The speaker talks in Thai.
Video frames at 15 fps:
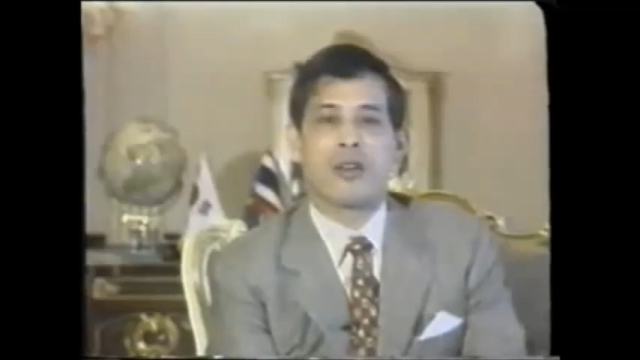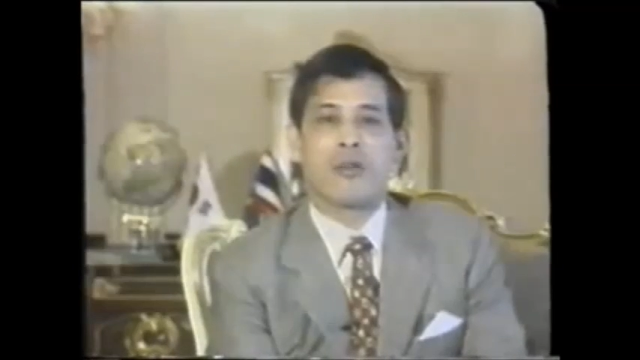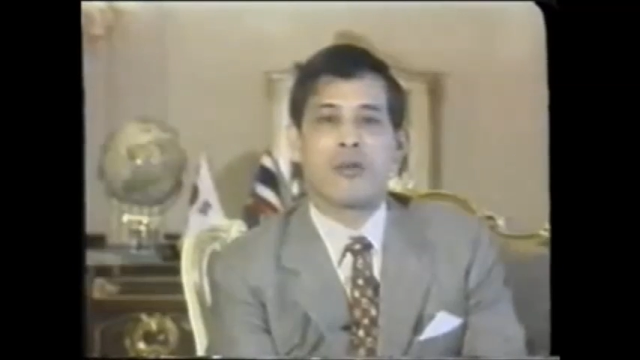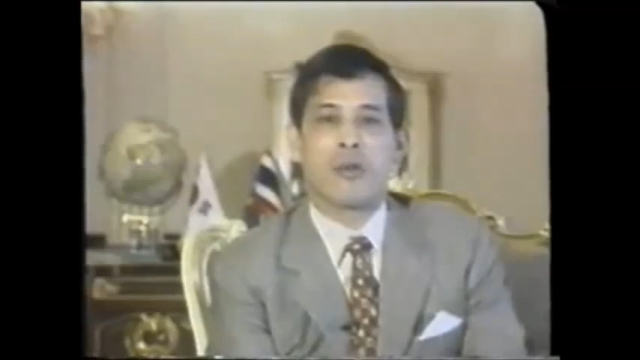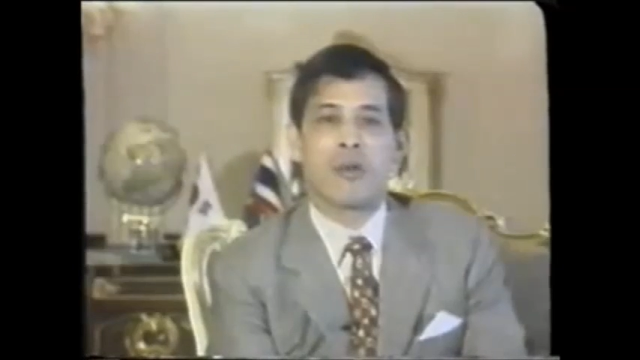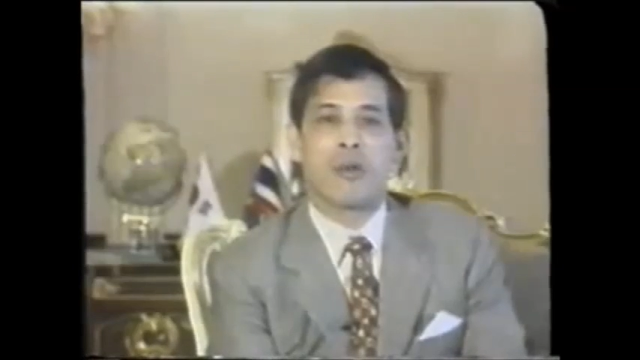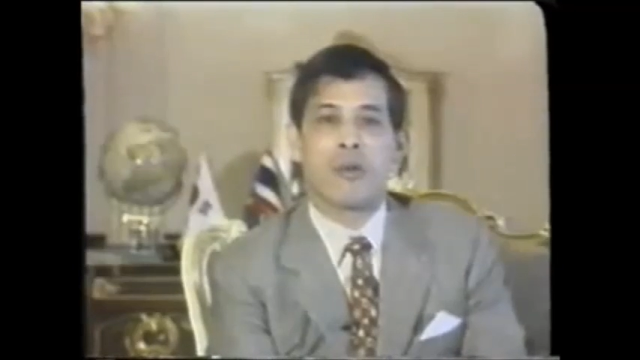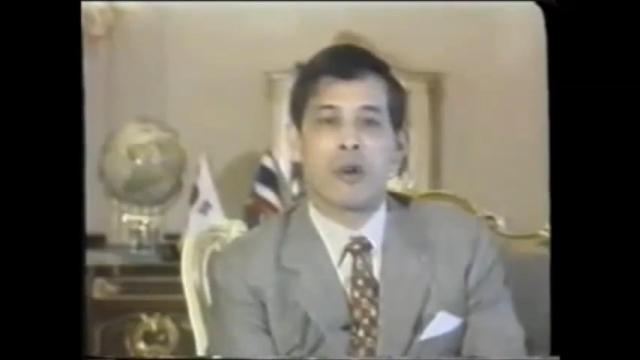
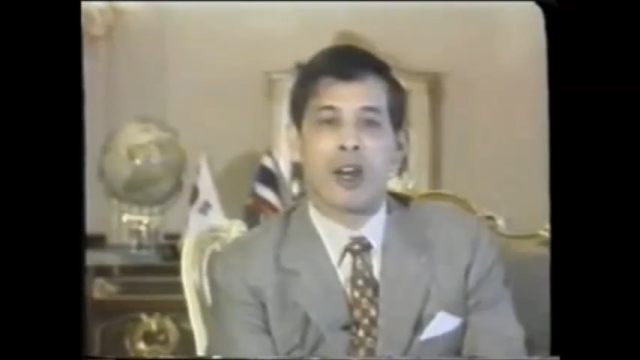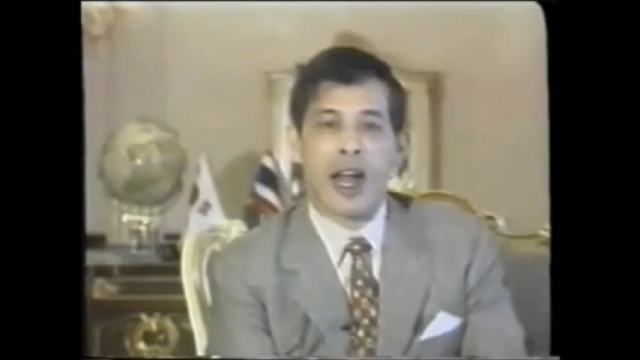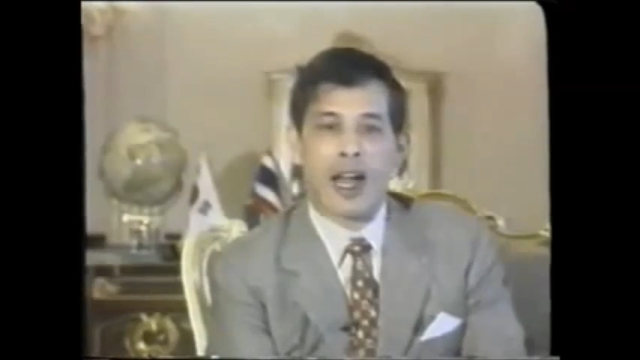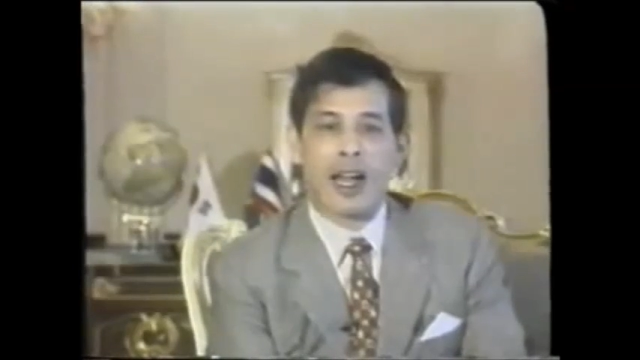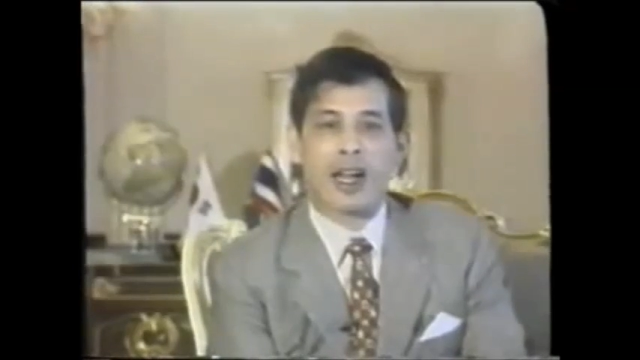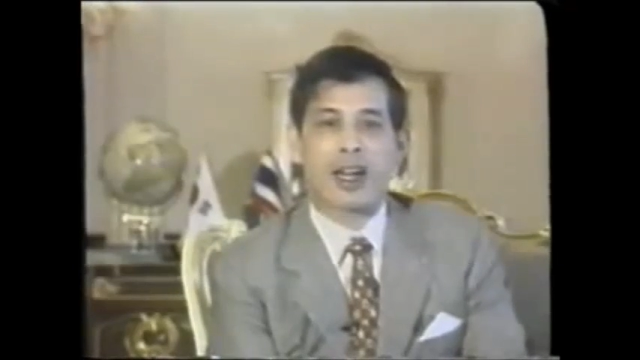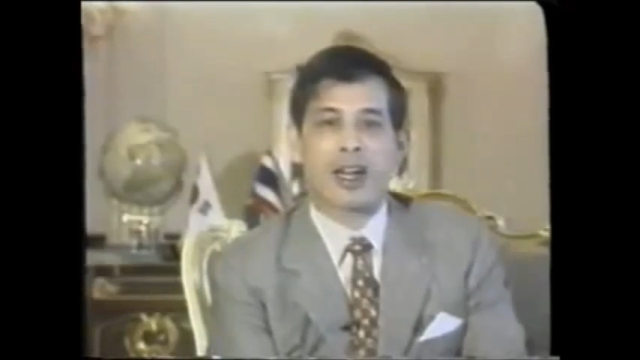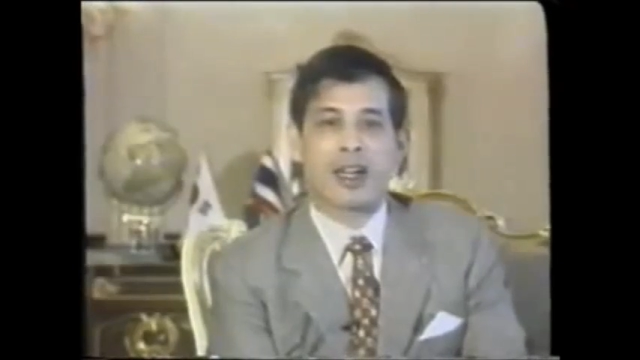คือรู้
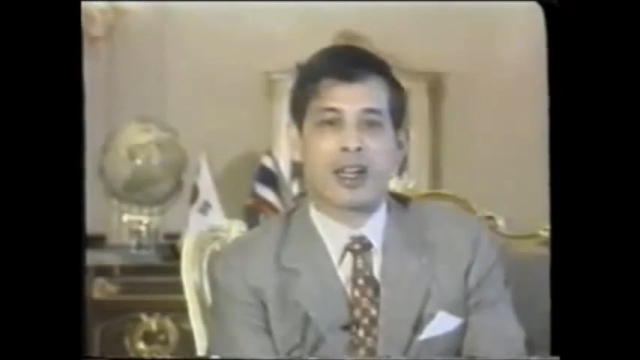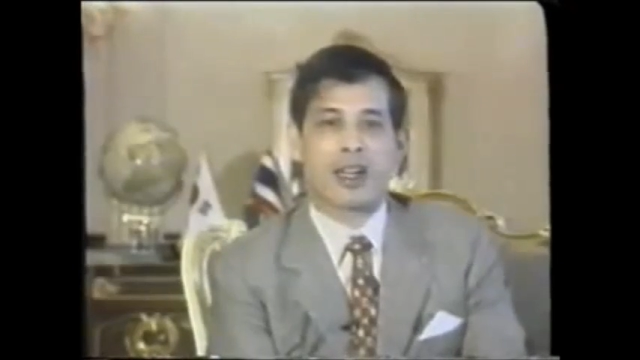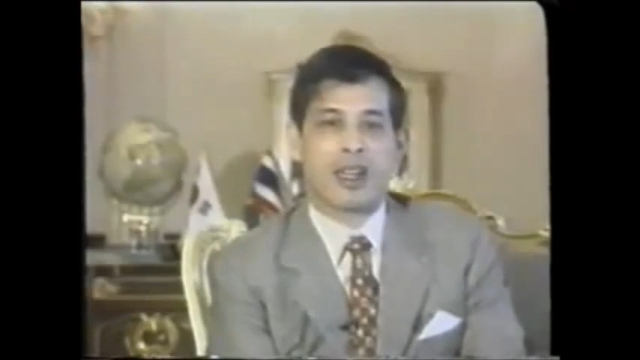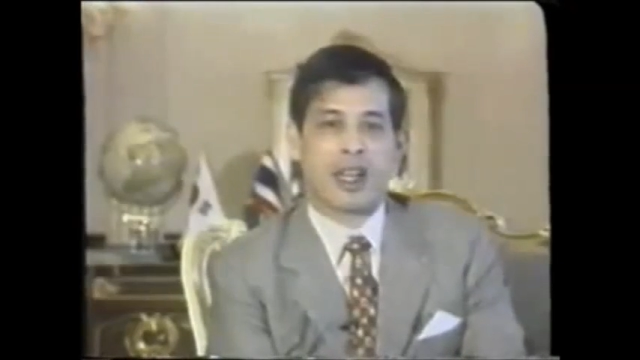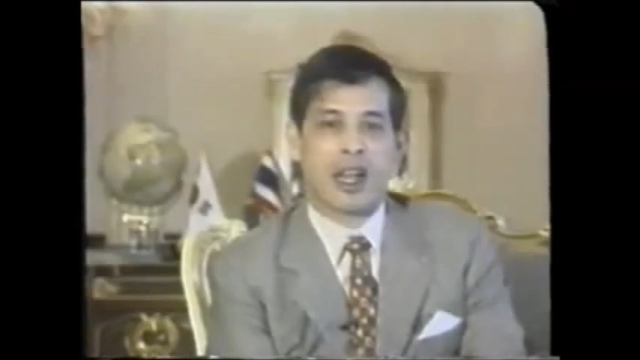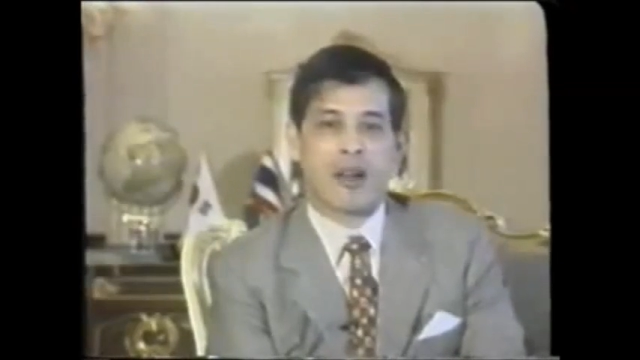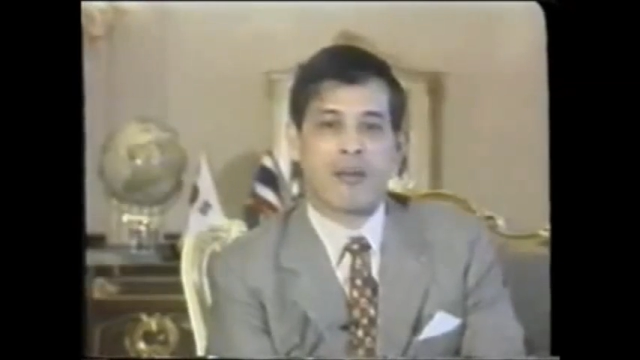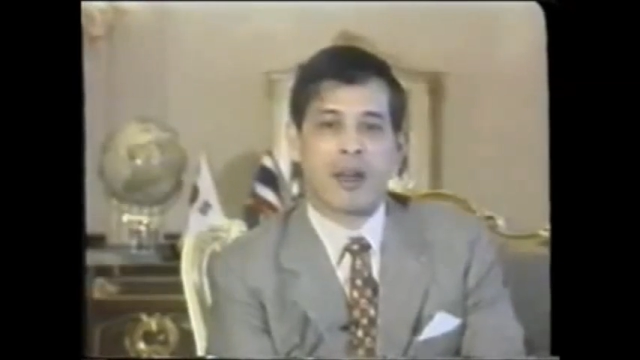รัก
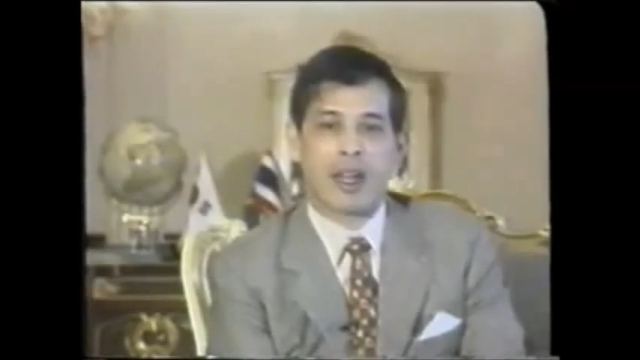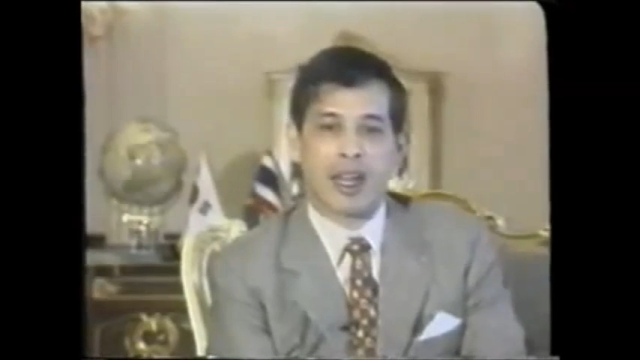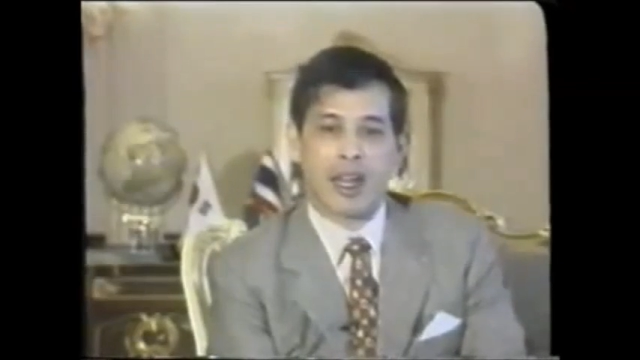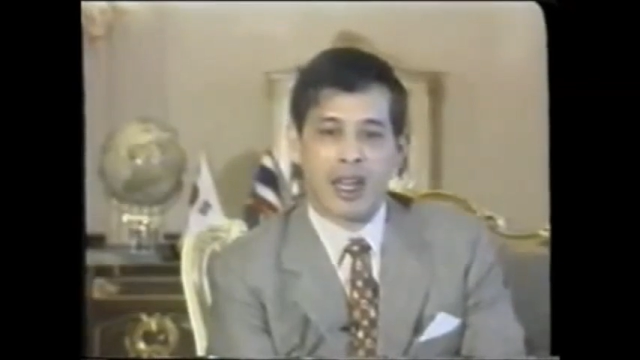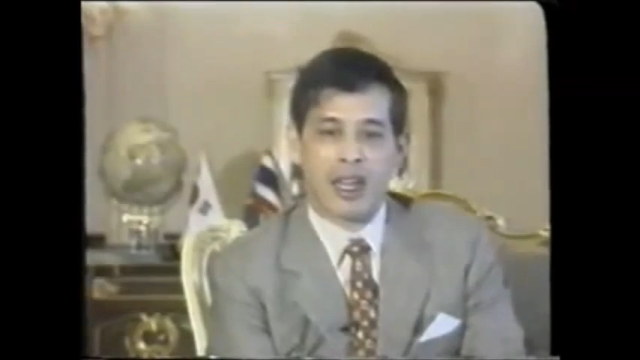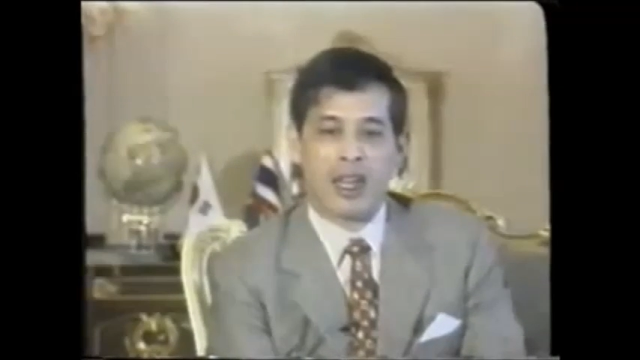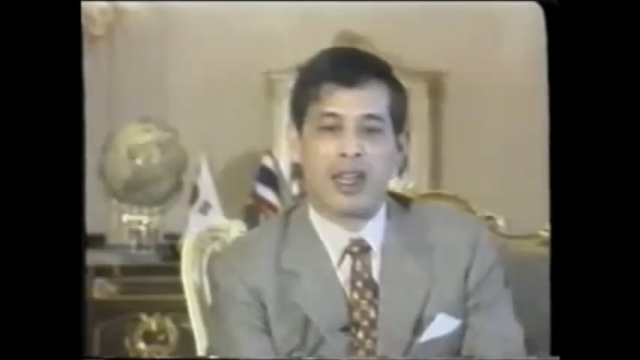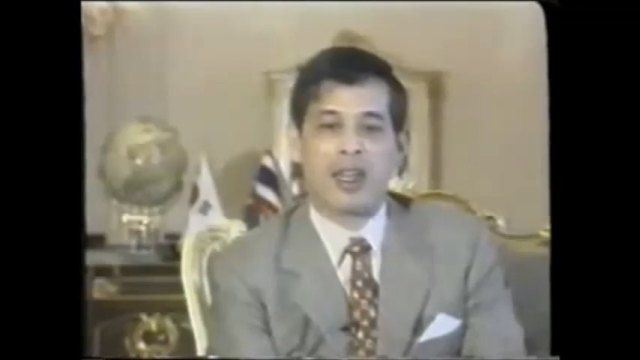สา
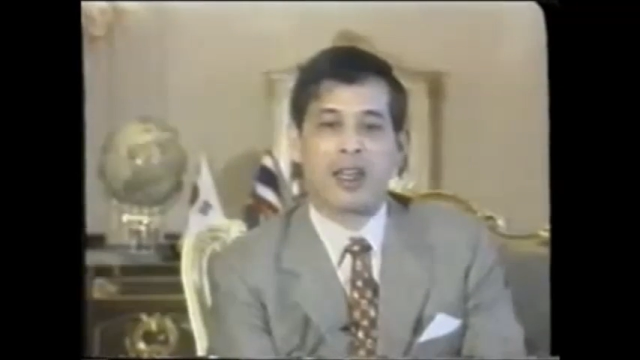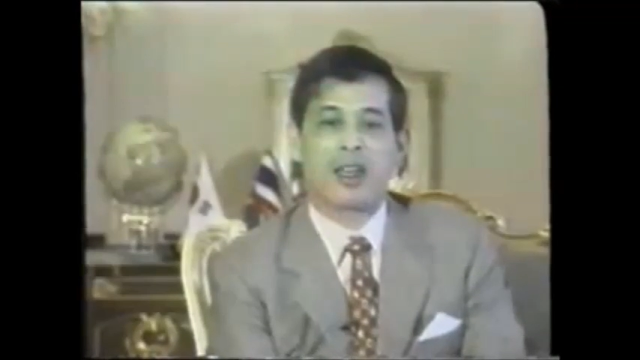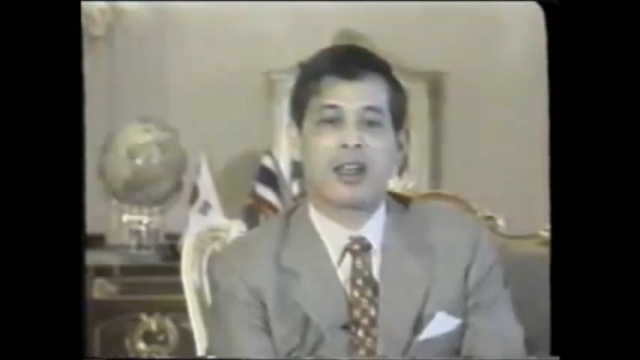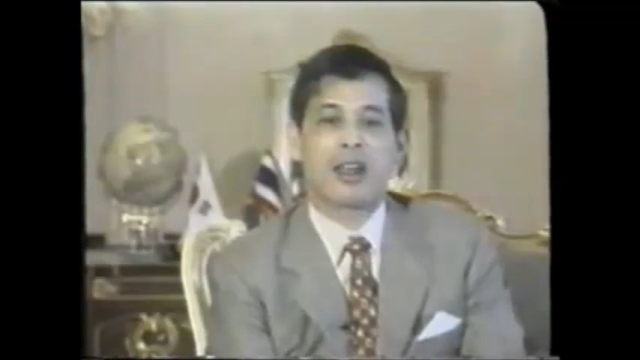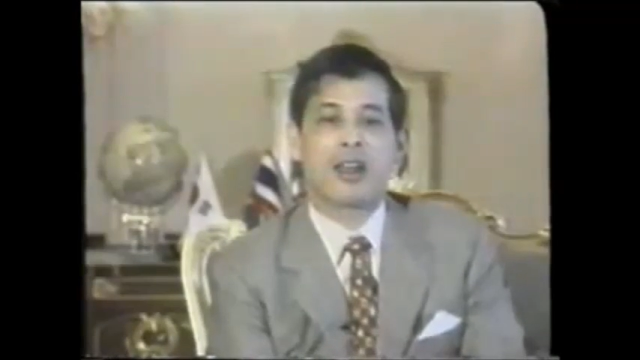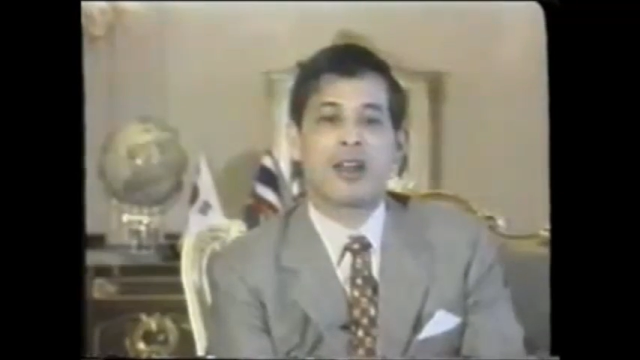มัคคี